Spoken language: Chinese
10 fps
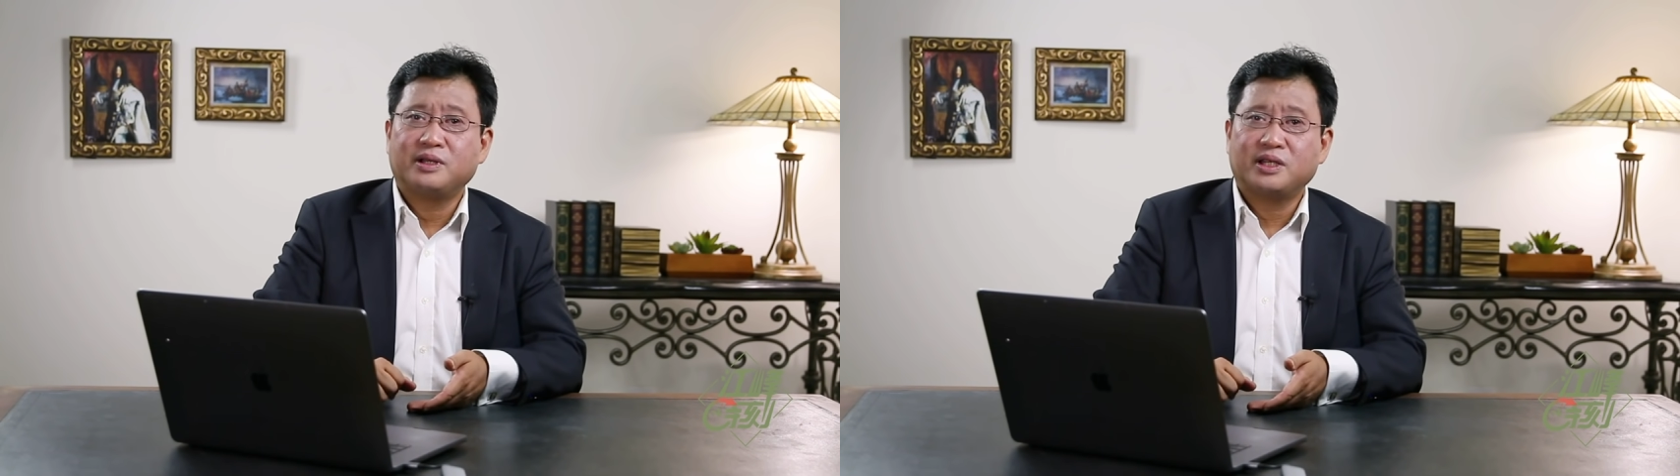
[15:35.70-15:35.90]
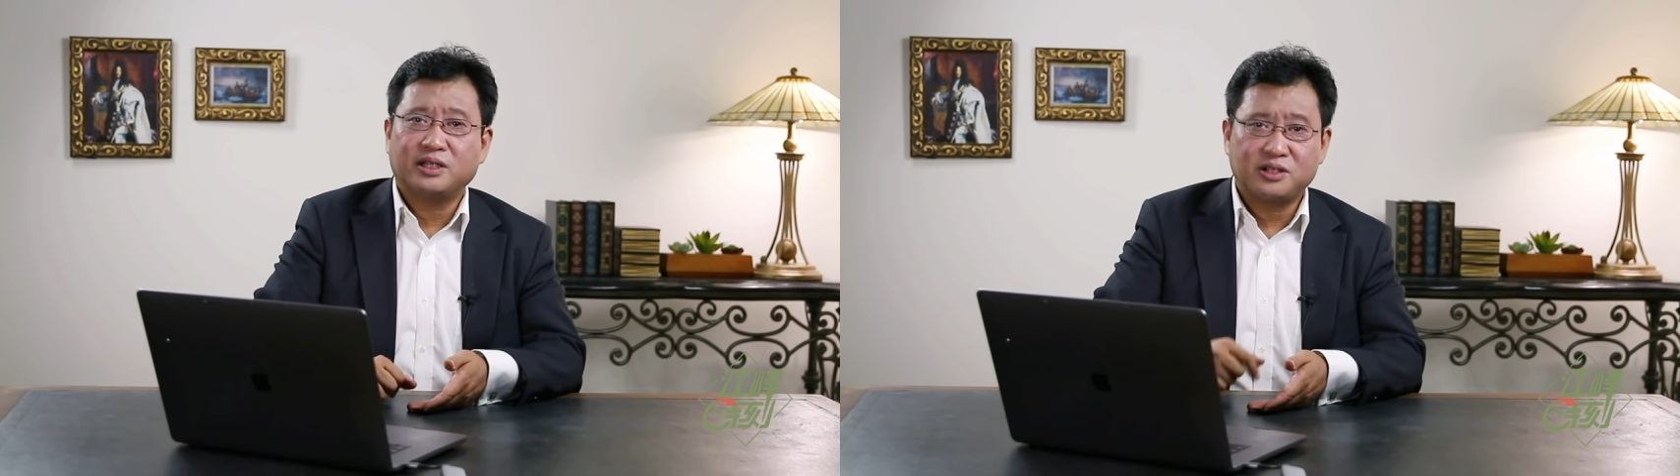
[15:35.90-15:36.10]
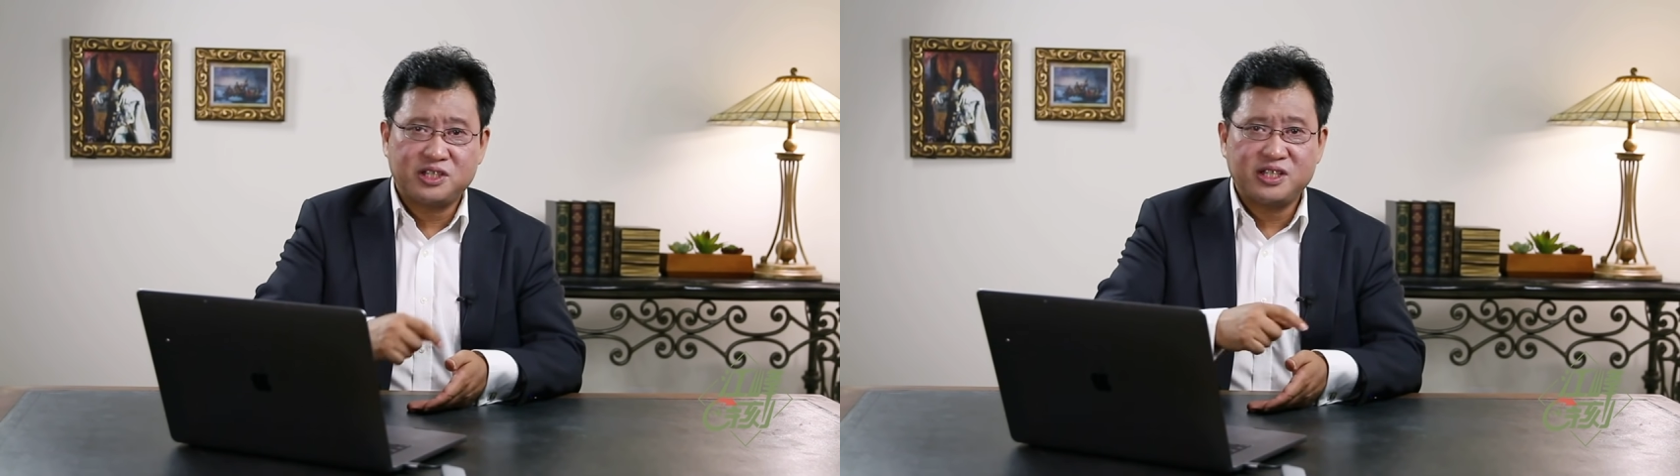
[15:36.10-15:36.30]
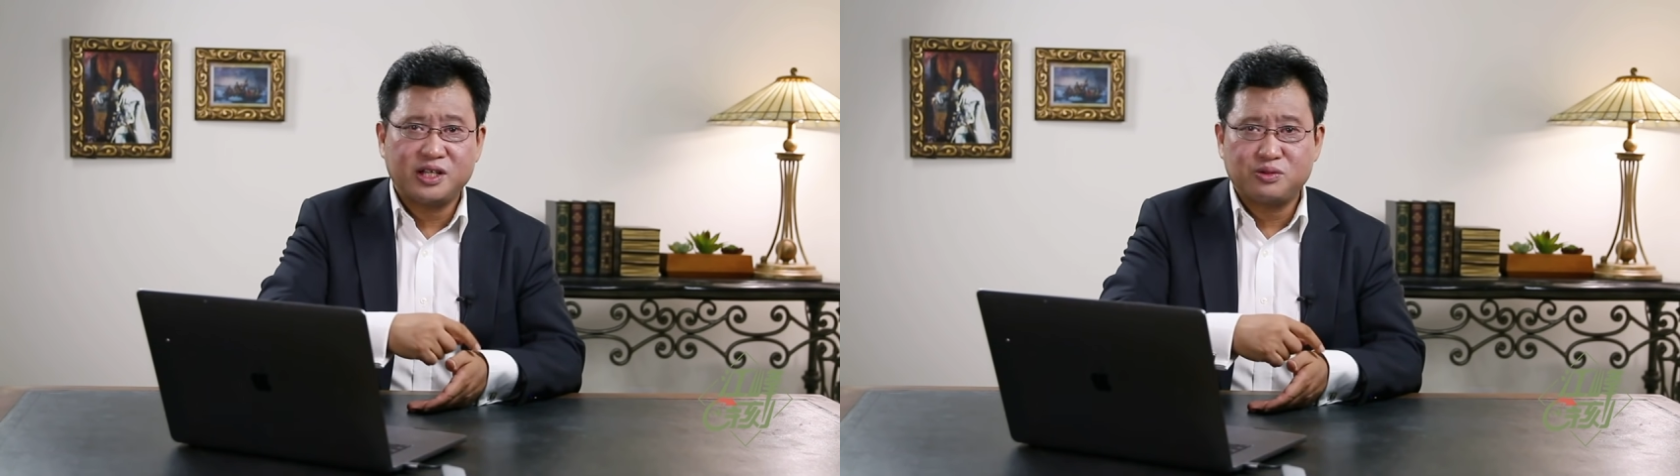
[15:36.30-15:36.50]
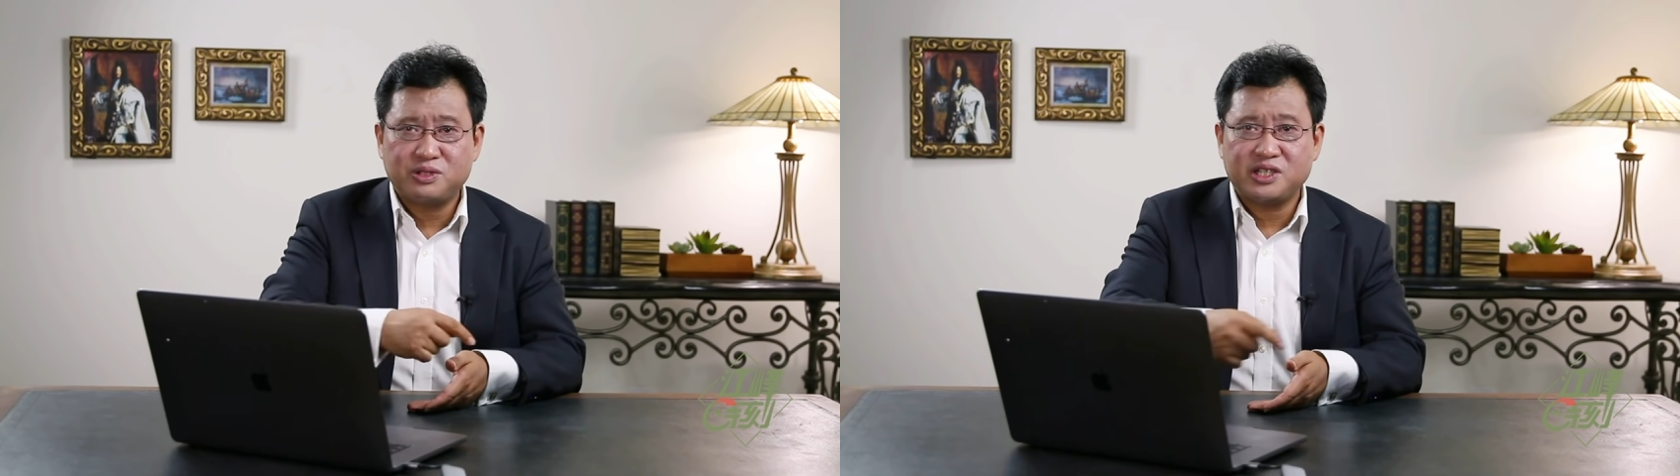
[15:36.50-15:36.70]
他到今
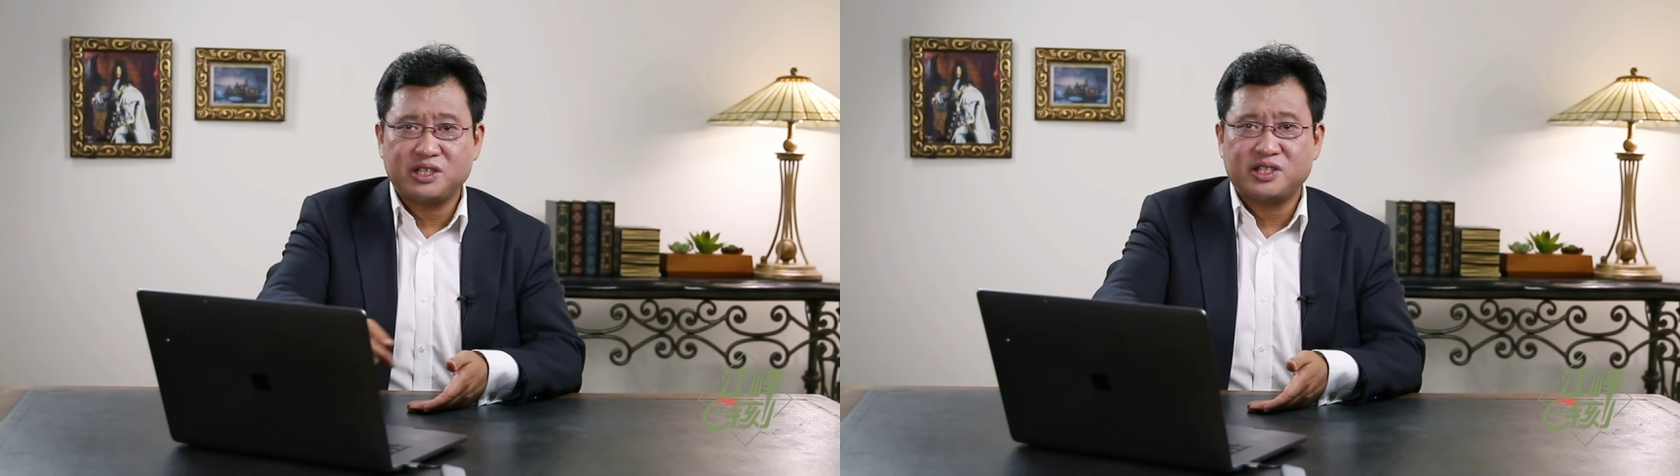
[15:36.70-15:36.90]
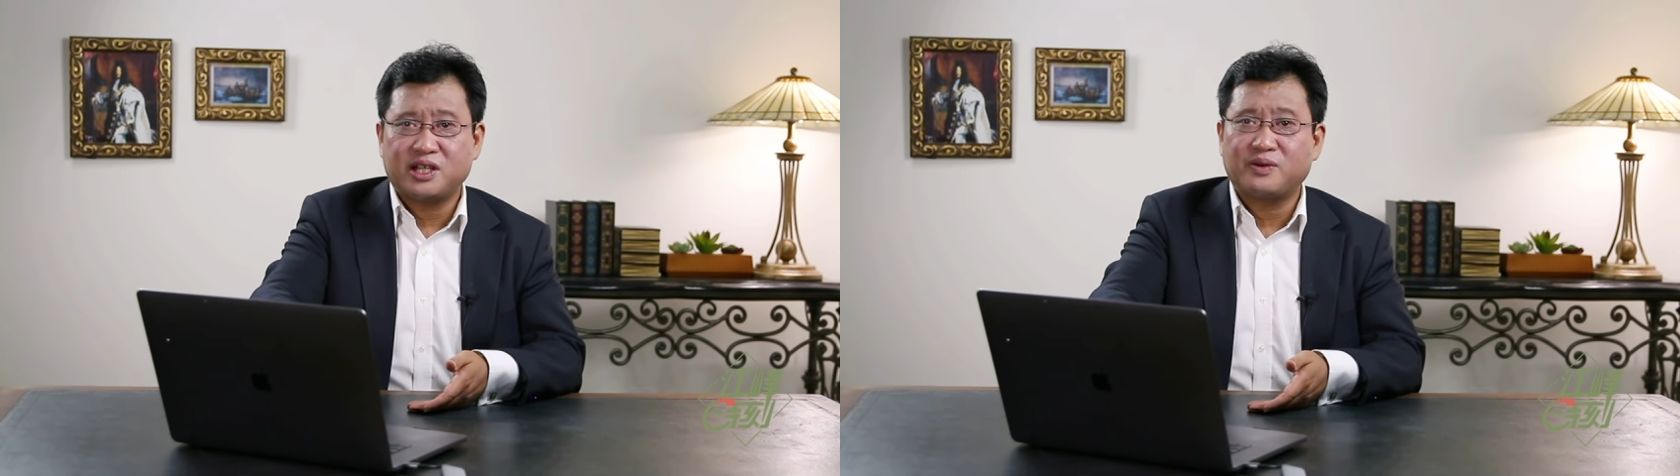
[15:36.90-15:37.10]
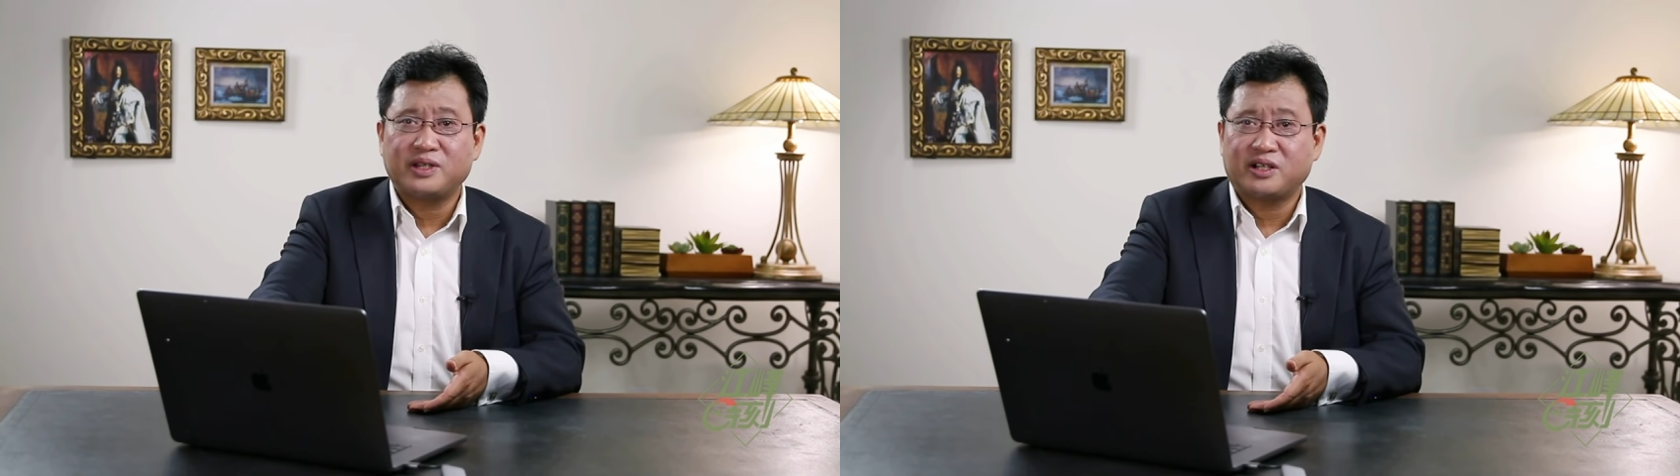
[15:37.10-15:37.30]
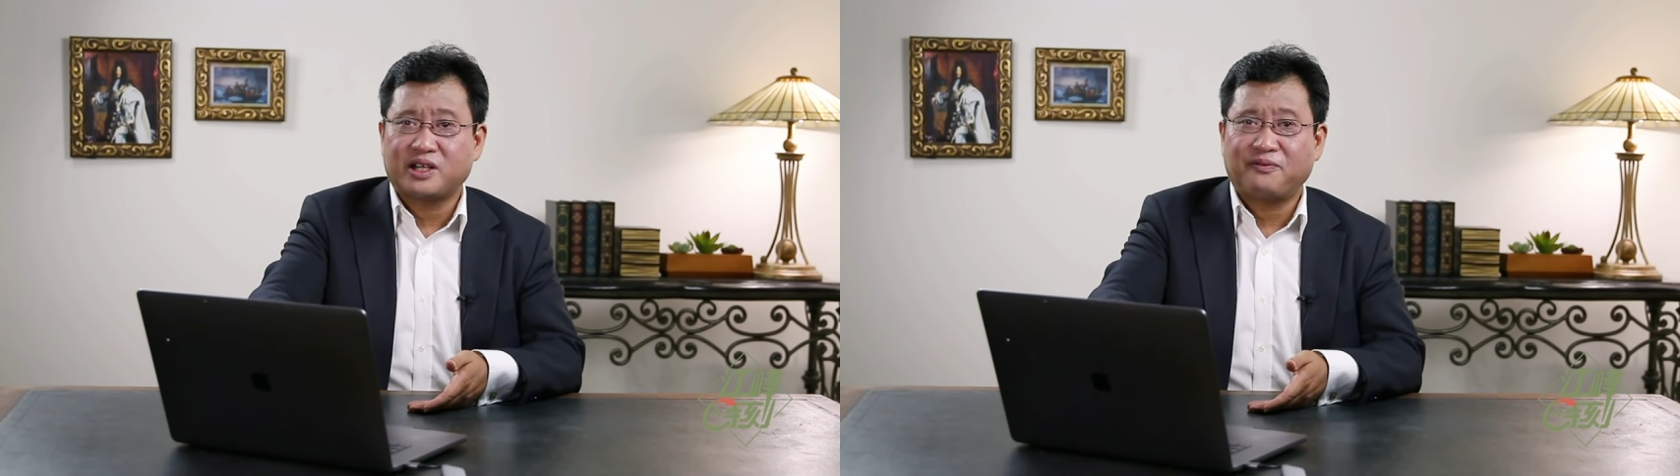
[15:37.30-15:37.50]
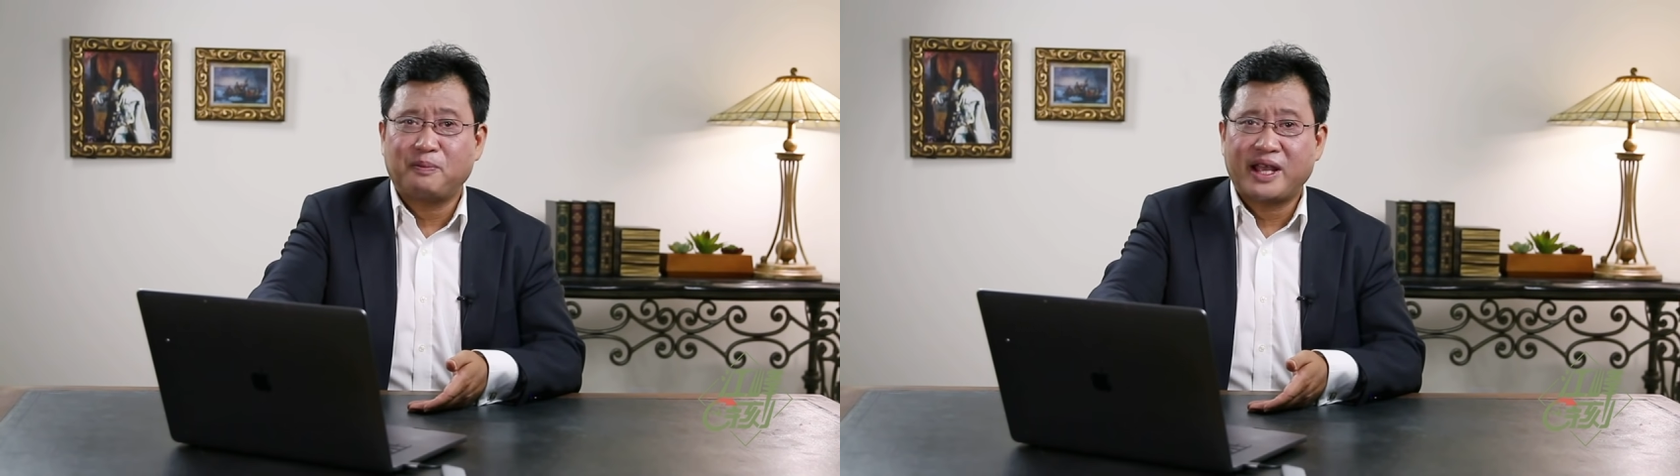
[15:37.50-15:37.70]
年初进行相关调查